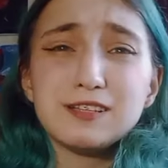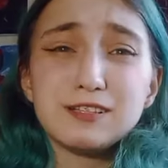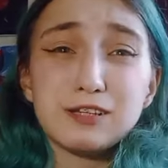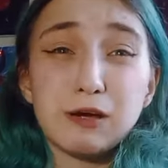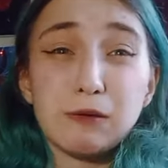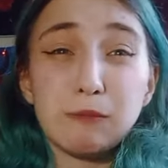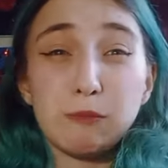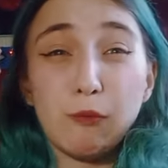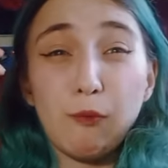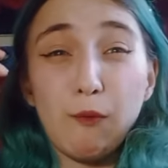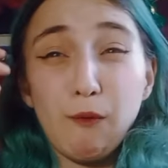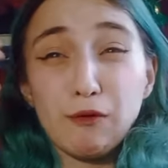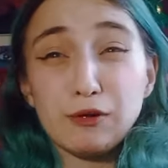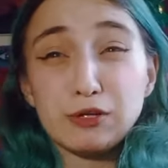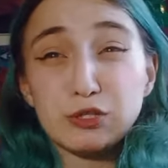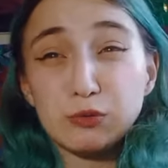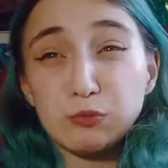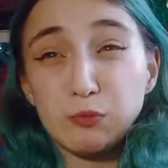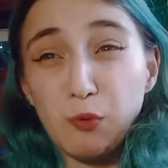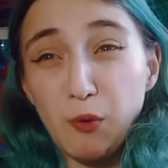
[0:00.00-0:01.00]
я такая,
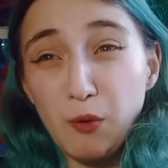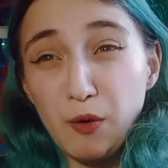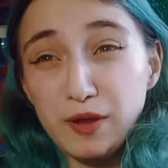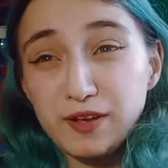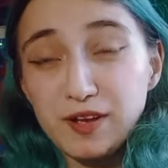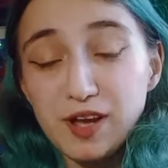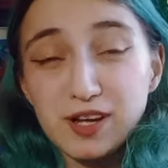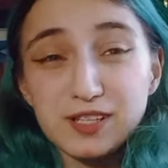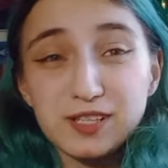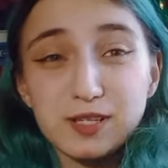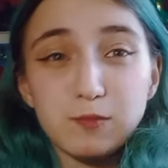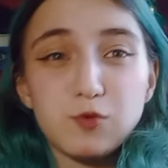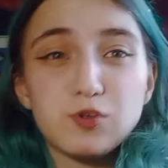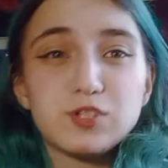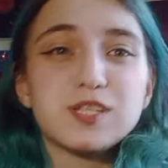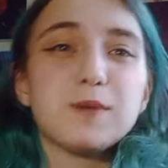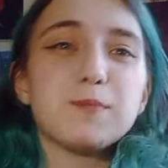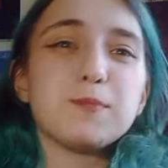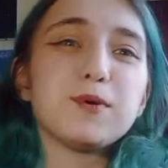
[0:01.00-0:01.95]
боже мой, как это можно,